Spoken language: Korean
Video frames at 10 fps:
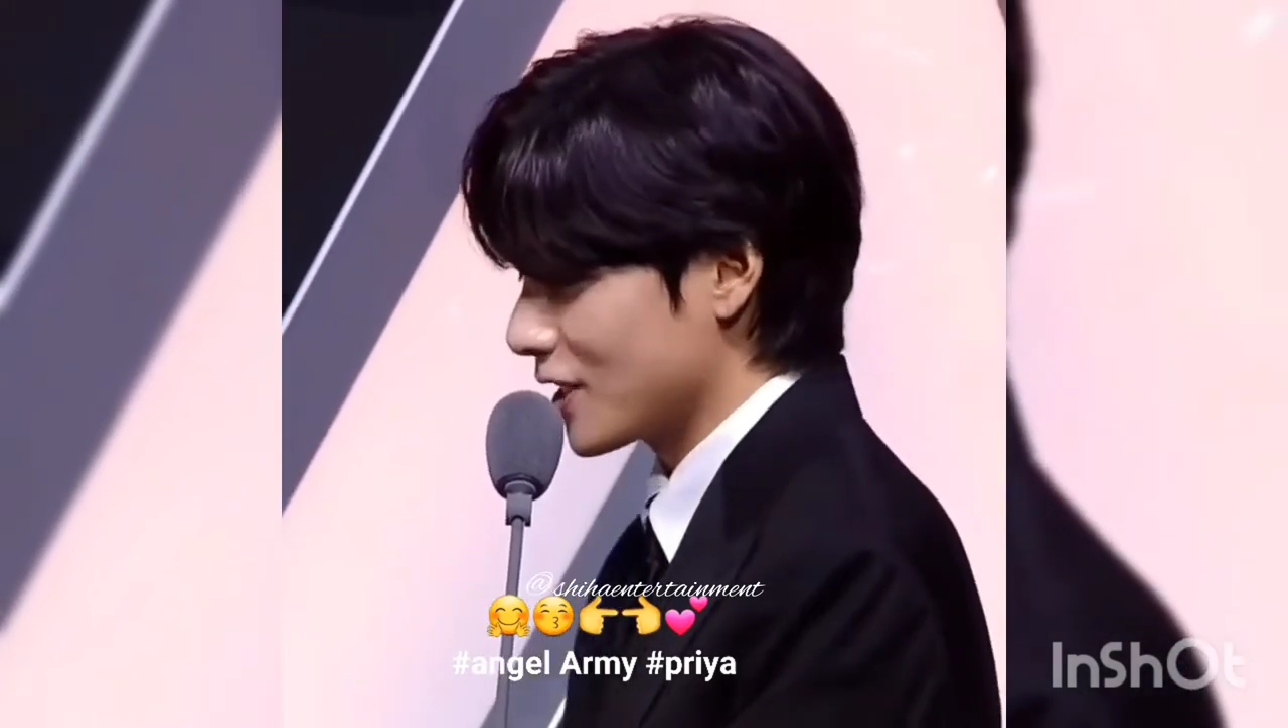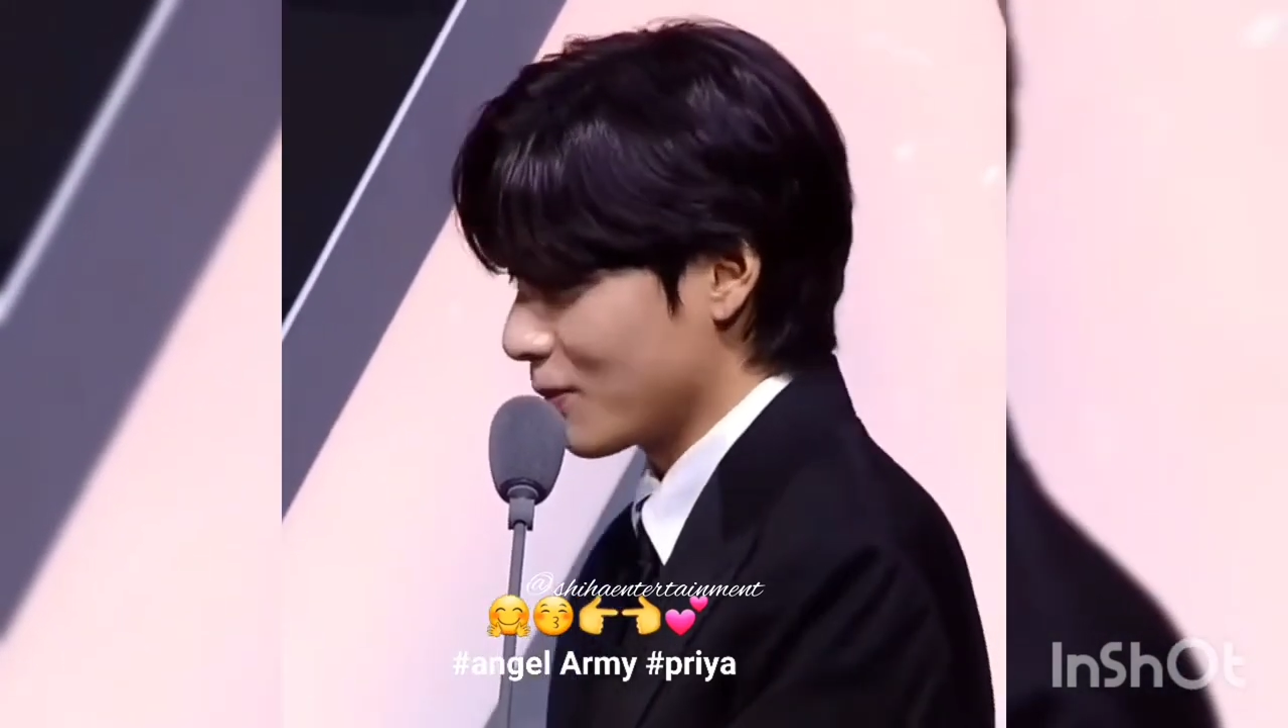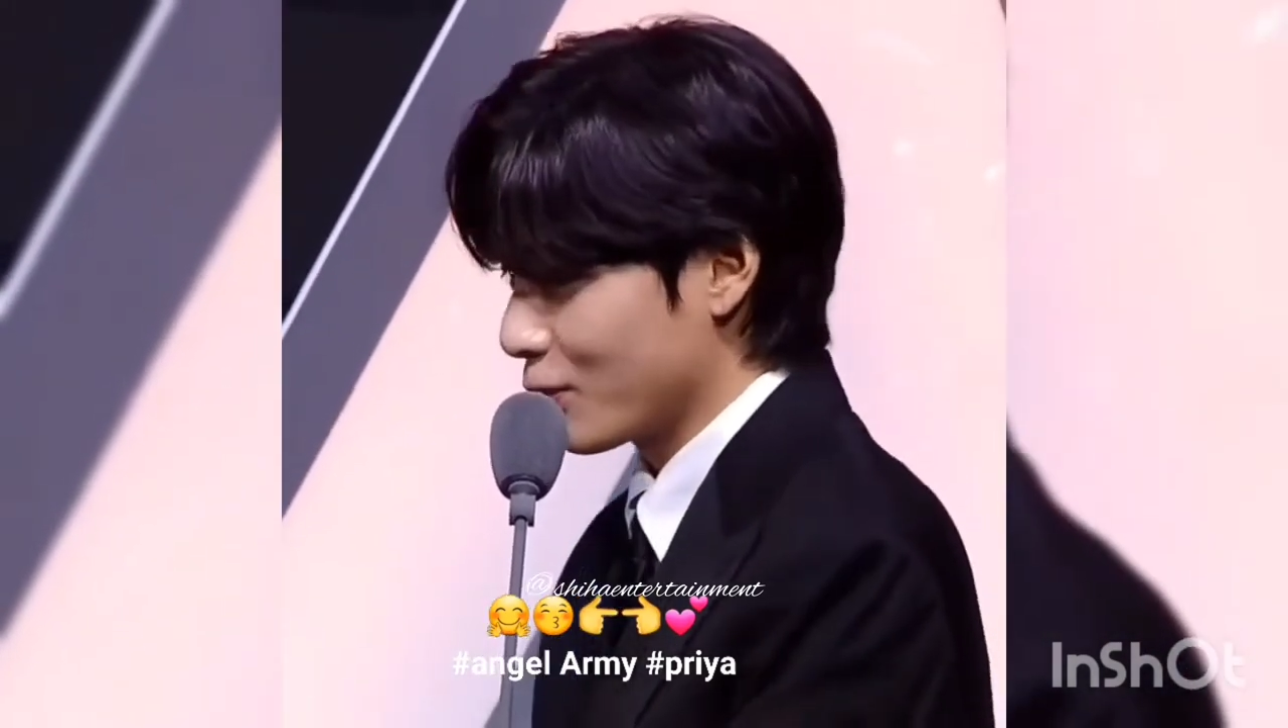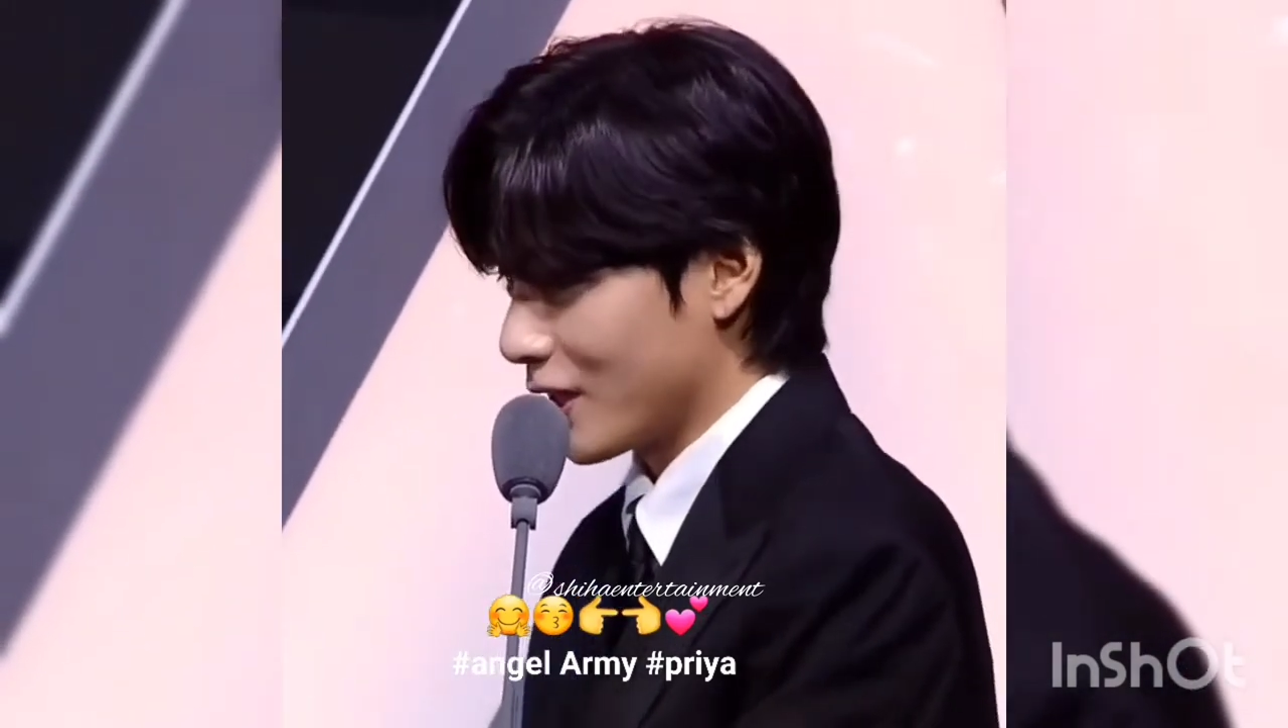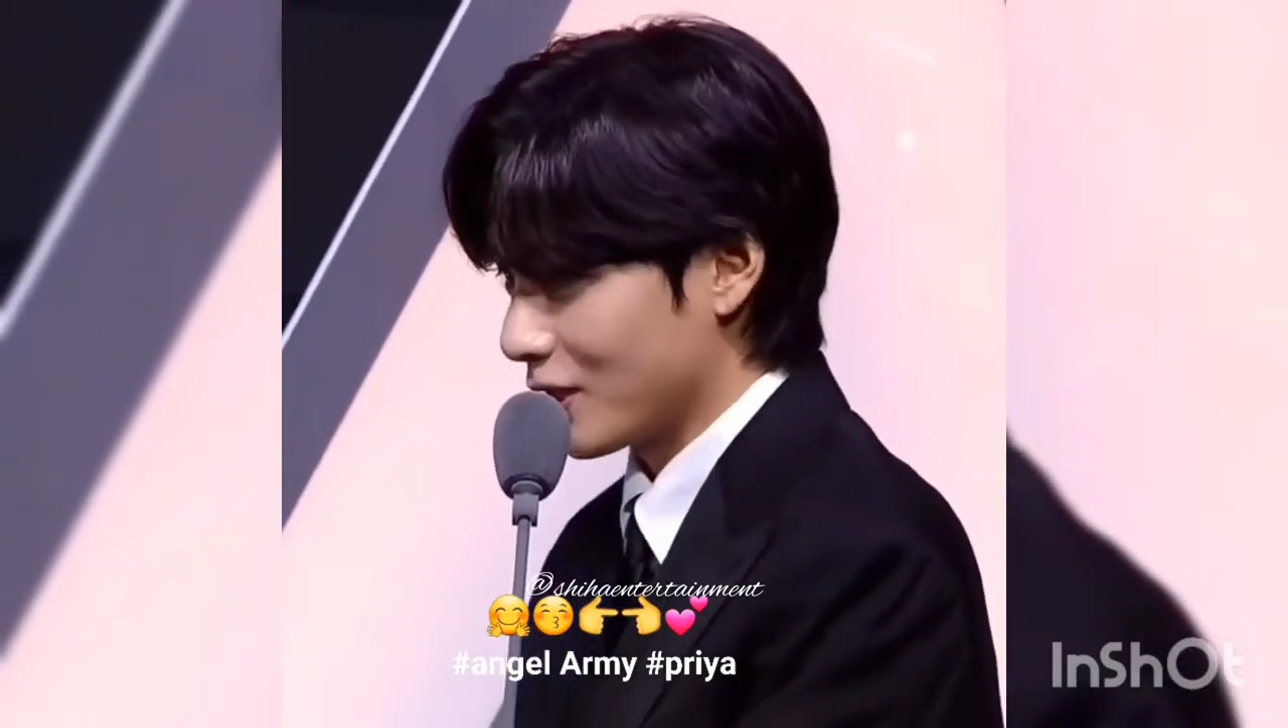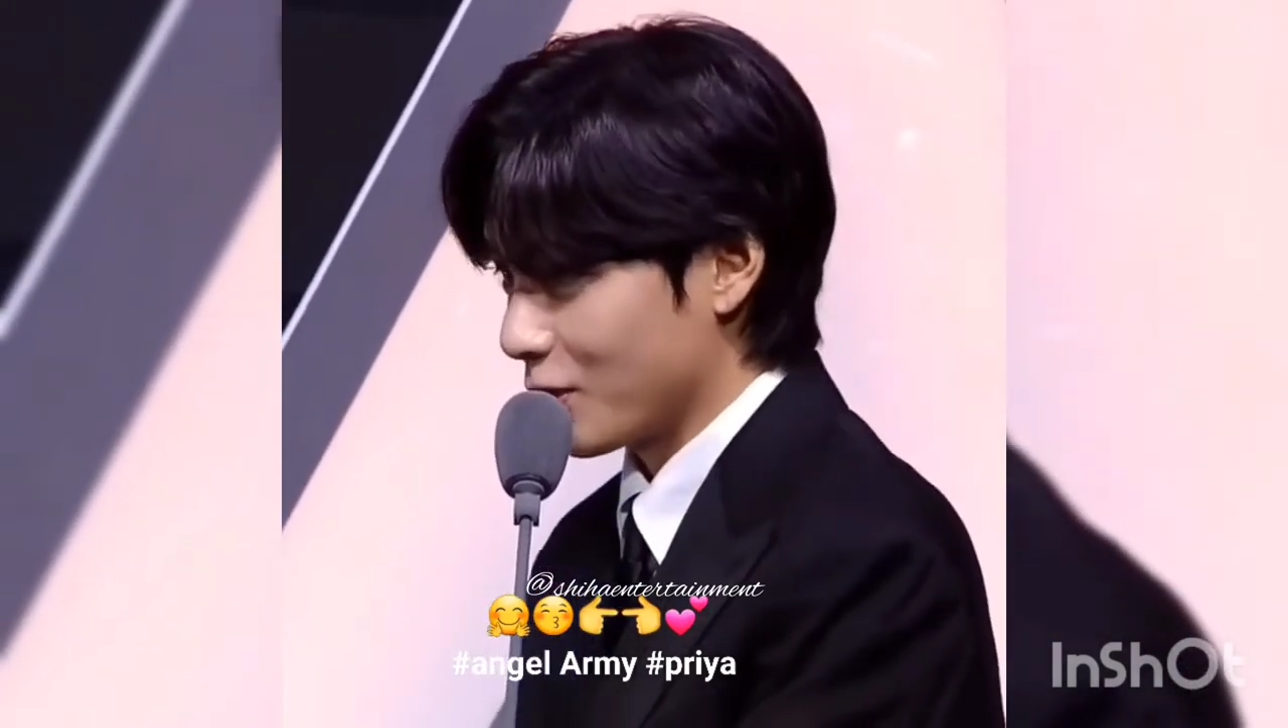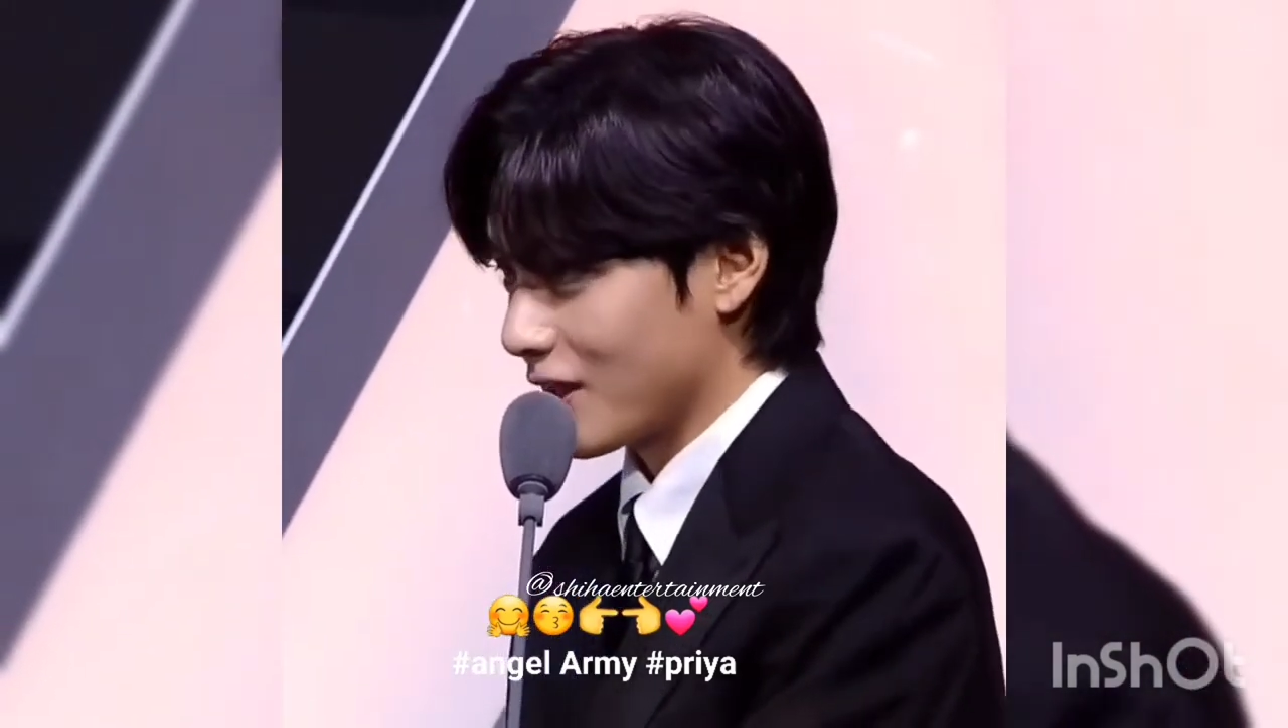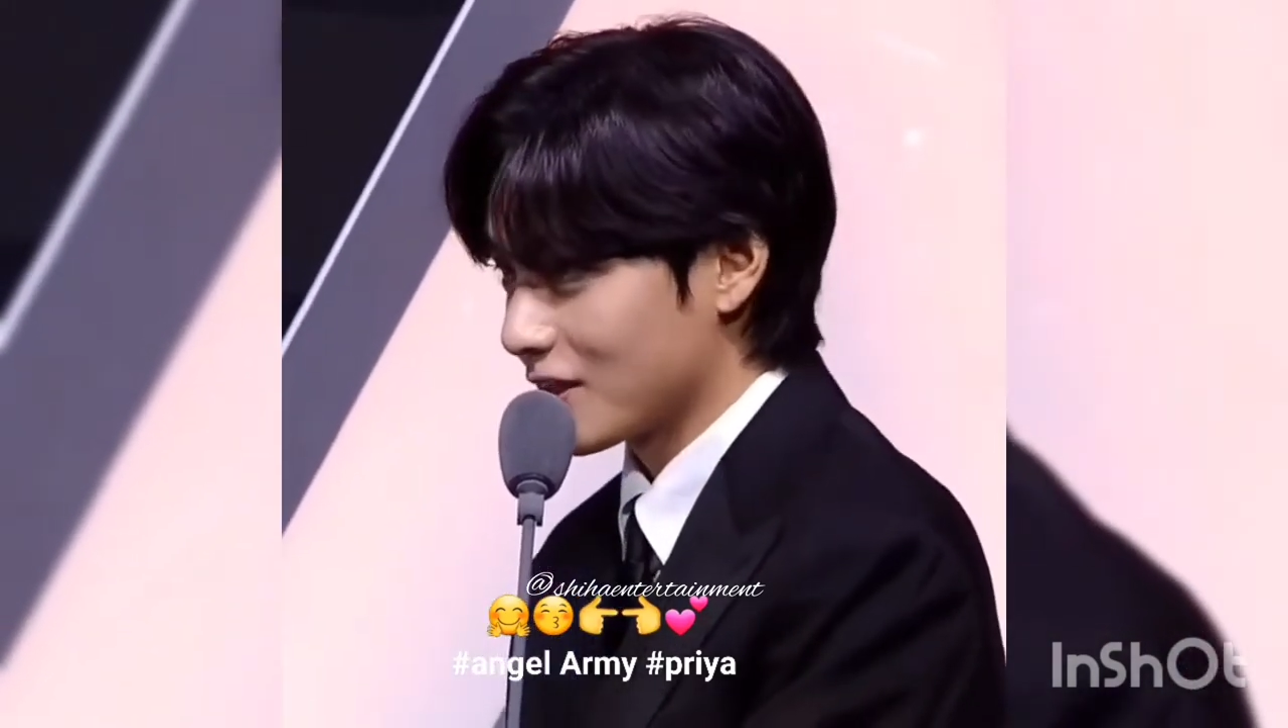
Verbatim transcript: 상보다 되게